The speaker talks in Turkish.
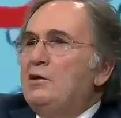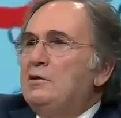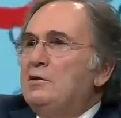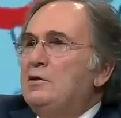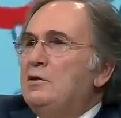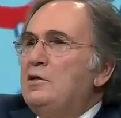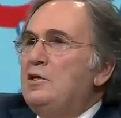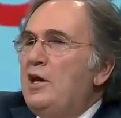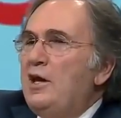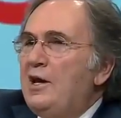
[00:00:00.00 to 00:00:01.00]
e,
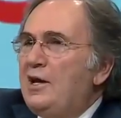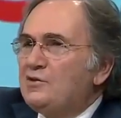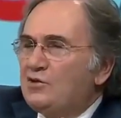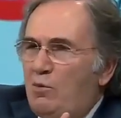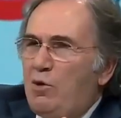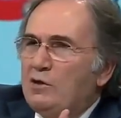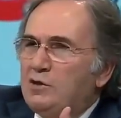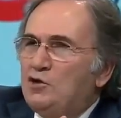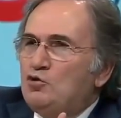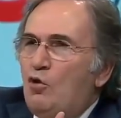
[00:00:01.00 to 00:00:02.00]
eğer
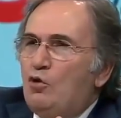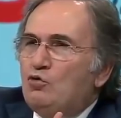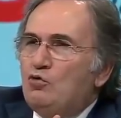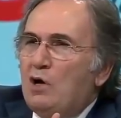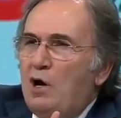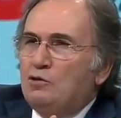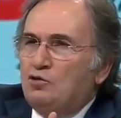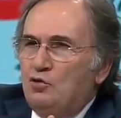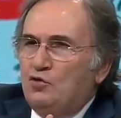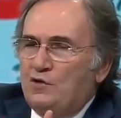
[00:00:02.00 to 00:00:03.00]
sabahları yorgun
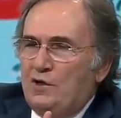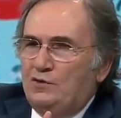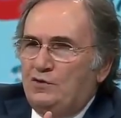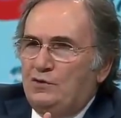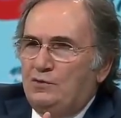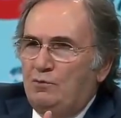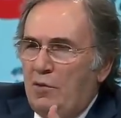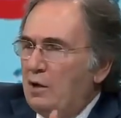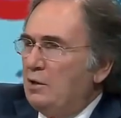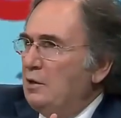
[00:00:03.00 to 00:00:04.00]
kalkıyorsanız
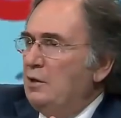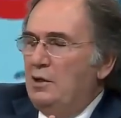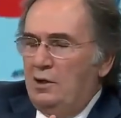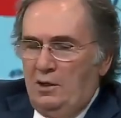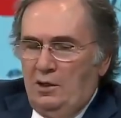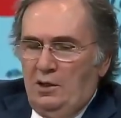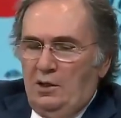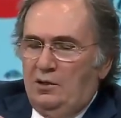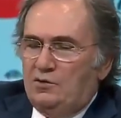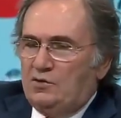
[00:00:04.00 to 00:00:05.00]
bak
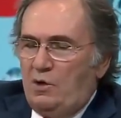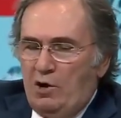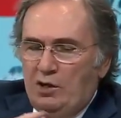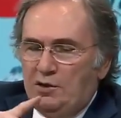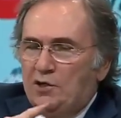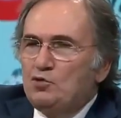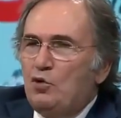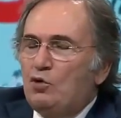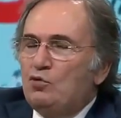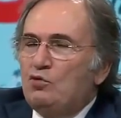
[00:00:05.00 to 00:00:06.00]
sabahları
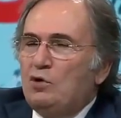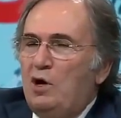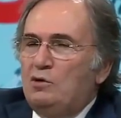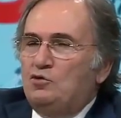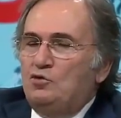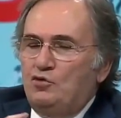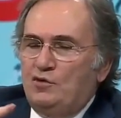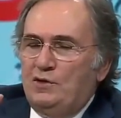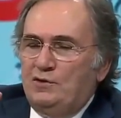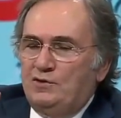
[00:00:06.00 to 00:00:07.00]
yorgun
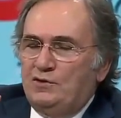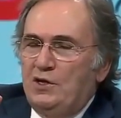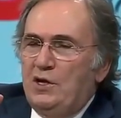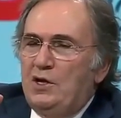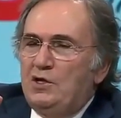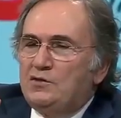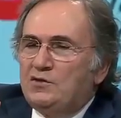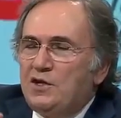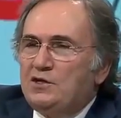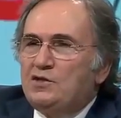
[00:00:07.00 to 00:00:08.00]
kalkıyorsanız,
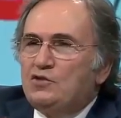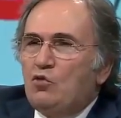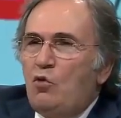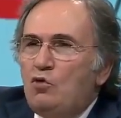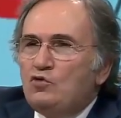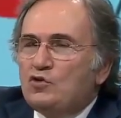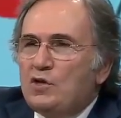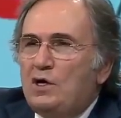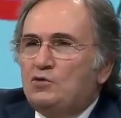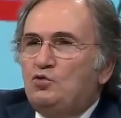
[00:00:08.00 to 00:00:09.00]
8-10
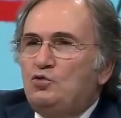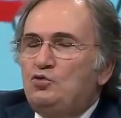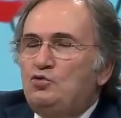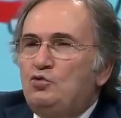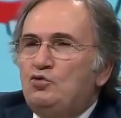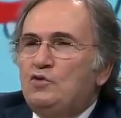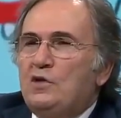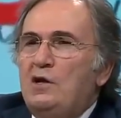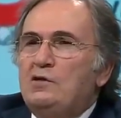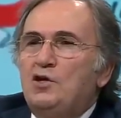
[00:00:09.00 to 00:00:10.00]
saat
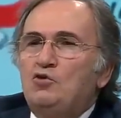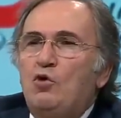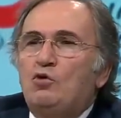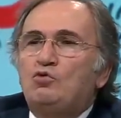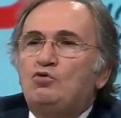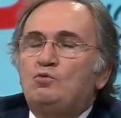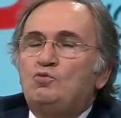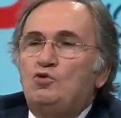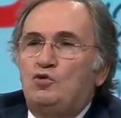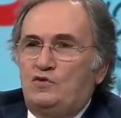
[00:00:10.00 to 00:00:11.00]
uyuduğunuz halde
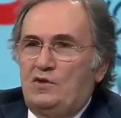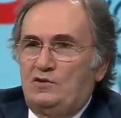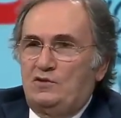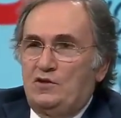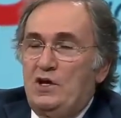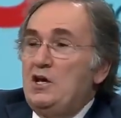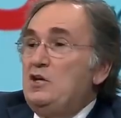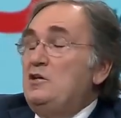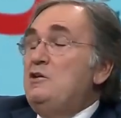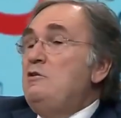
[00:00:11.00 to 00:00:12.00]
yorgunum diyorsanız
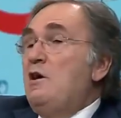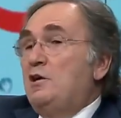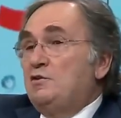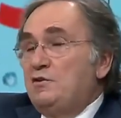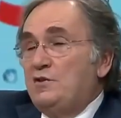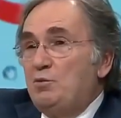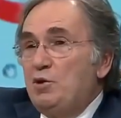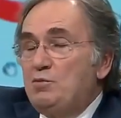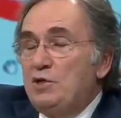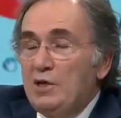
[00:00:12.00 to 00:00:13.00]
illaki
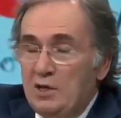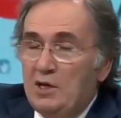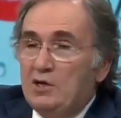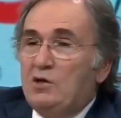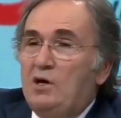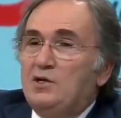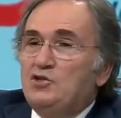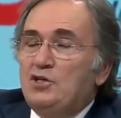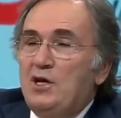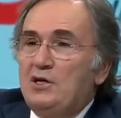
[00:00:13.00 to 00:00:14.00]
sebebi
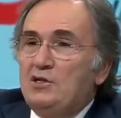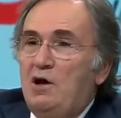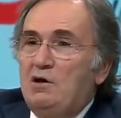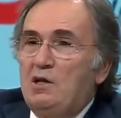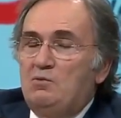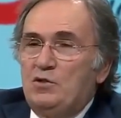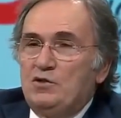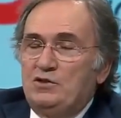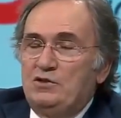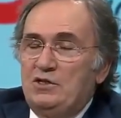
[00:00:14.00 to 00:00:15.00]
karaciğer
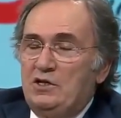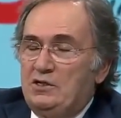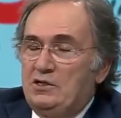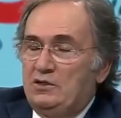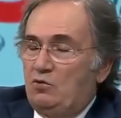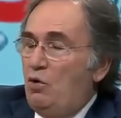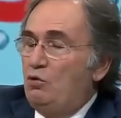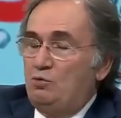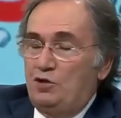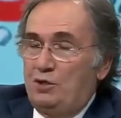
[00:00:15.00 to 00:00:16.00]
yağlanması değildir,
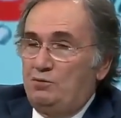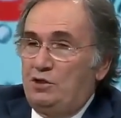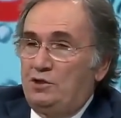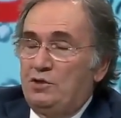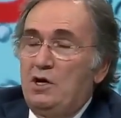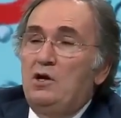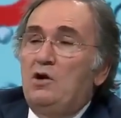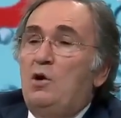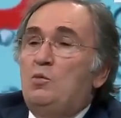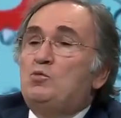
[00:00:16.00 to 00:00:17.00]
olmayabilir
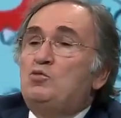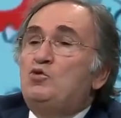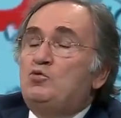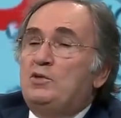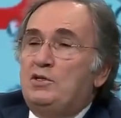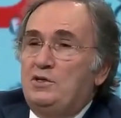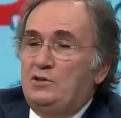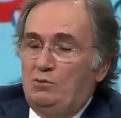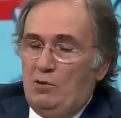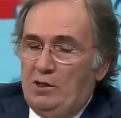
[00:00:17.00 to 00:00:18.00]
ama büyük bir
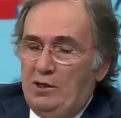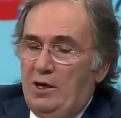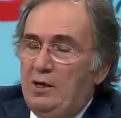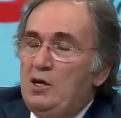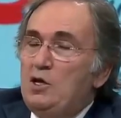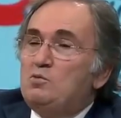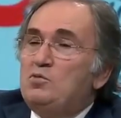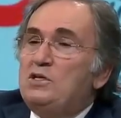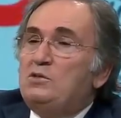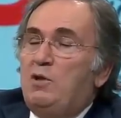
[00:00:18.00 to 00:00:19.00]
ihtimalle.
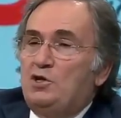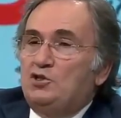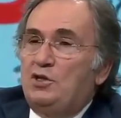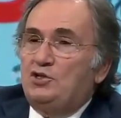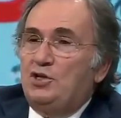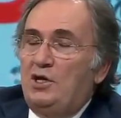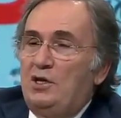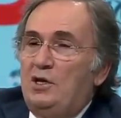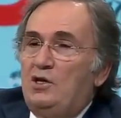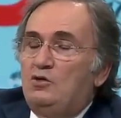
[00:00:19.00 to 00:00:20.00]
Bir başka şey,
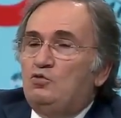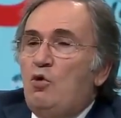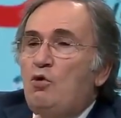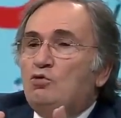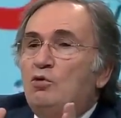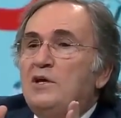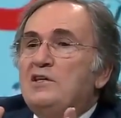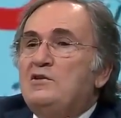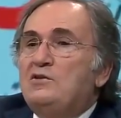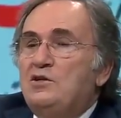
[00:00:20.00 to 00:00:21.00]
doktora
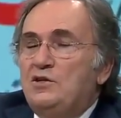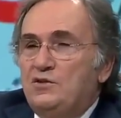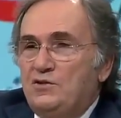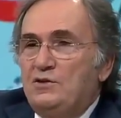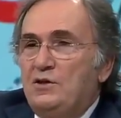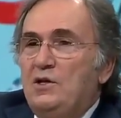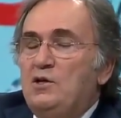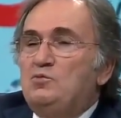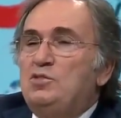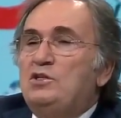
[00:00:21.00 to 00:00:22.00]
gittiniz,
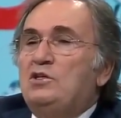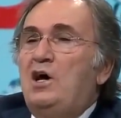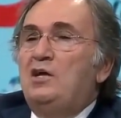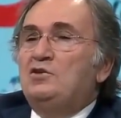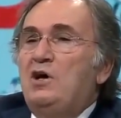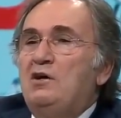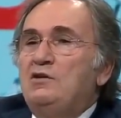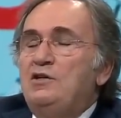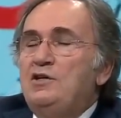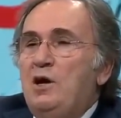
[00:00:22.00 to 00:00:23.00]
bir kan
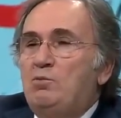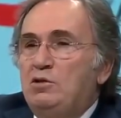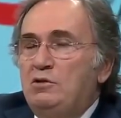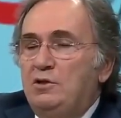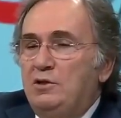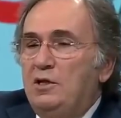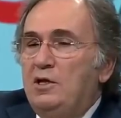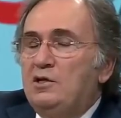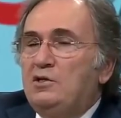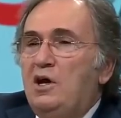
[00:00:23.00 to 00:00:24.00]
tahlili yapıldı.
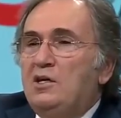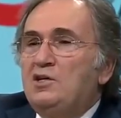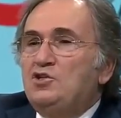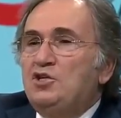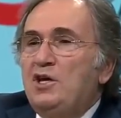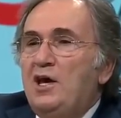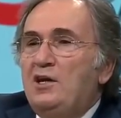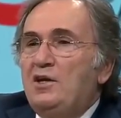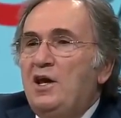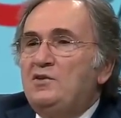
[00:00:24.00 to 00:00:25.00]

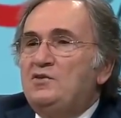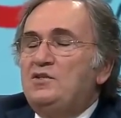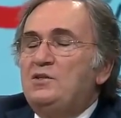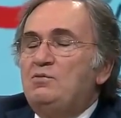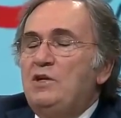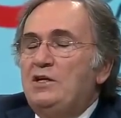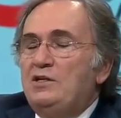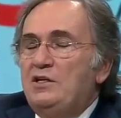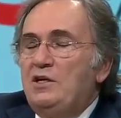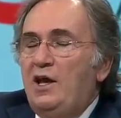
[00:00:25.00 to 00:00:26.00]
Karaciğer
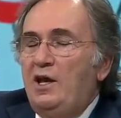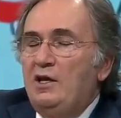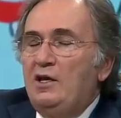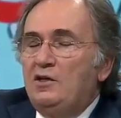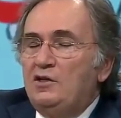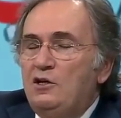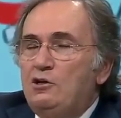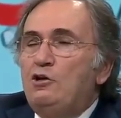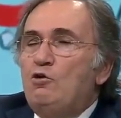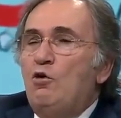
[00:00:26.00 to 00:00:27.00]
enzimleriyle
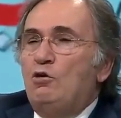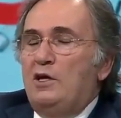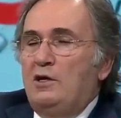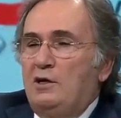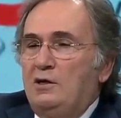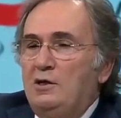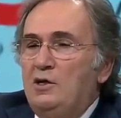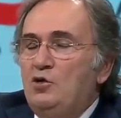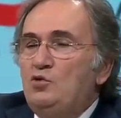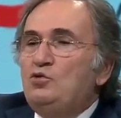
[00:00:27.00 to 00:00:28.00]
ilgili olarak
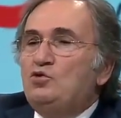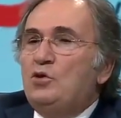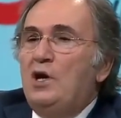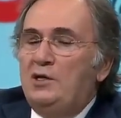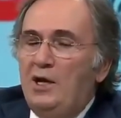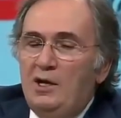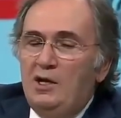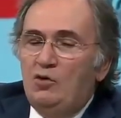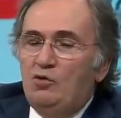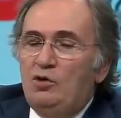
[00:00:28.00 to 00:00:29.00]
üç tane
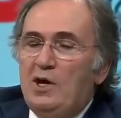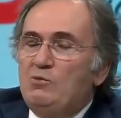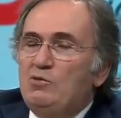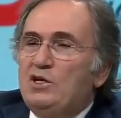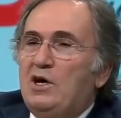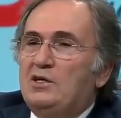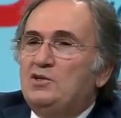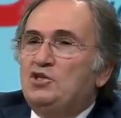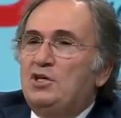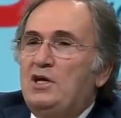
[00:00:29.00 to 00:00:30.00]
önemli
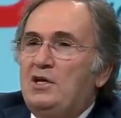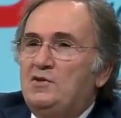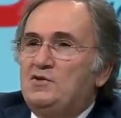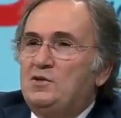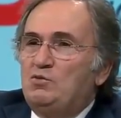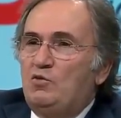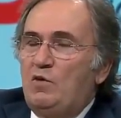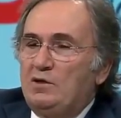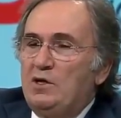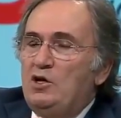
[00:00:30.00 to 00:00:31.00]
karaciğer enzimi
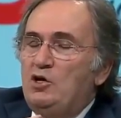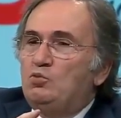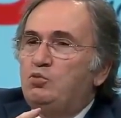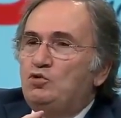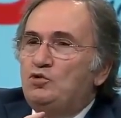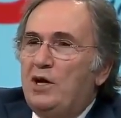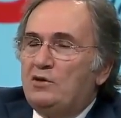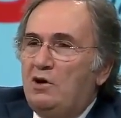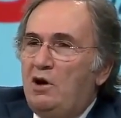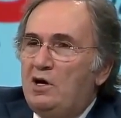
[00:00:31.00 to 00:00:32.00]
var.
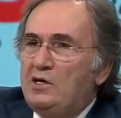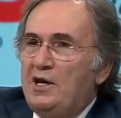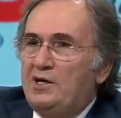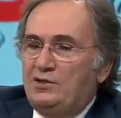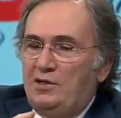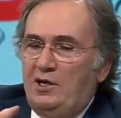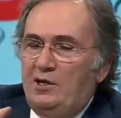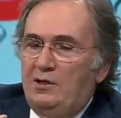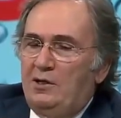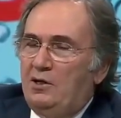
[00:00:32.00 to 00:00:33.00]
Bunlar ALT,
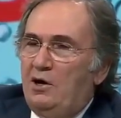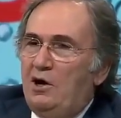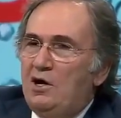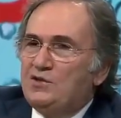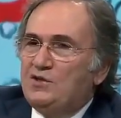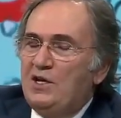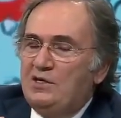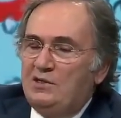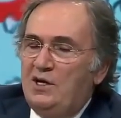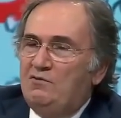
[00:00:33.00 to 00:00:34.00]

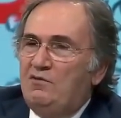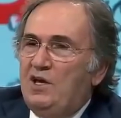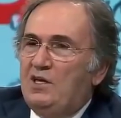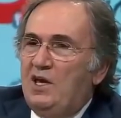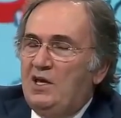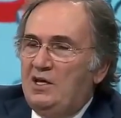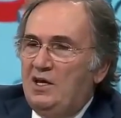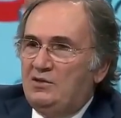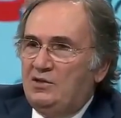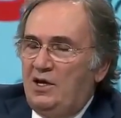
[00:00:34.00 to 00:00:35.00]
AST ve
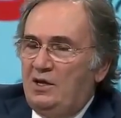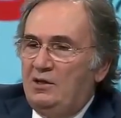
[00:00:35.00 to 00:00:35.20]
GGT.